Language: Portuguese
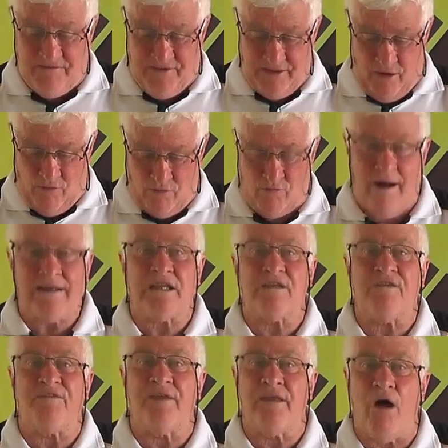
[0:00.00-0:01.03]
de final, quartas
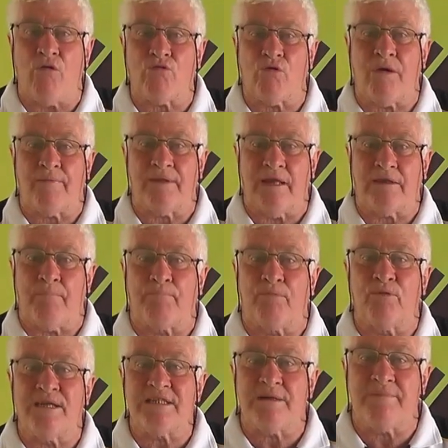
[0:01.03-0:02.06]
de final do campeonato da
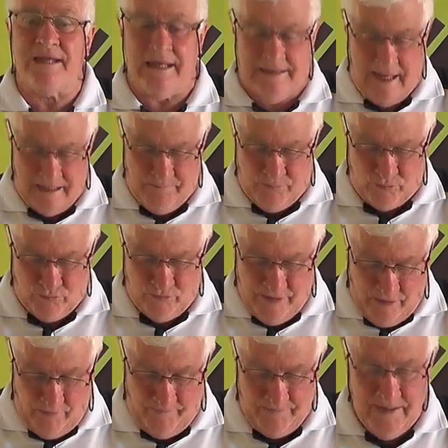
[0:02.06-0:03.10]
Polícia Militar de Porto
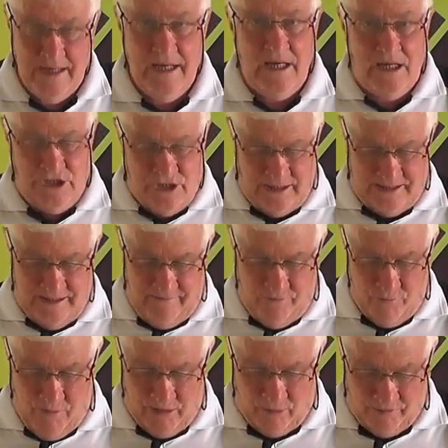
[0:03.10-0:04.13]
União. Já teve
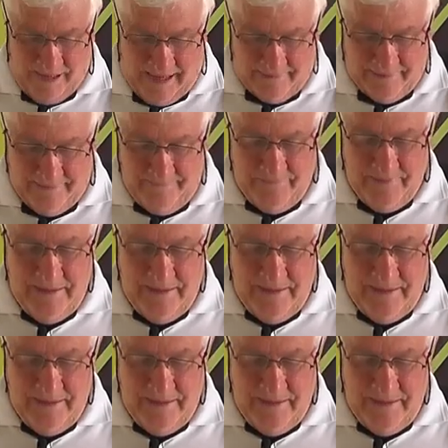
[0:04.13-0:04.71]
uma rodada,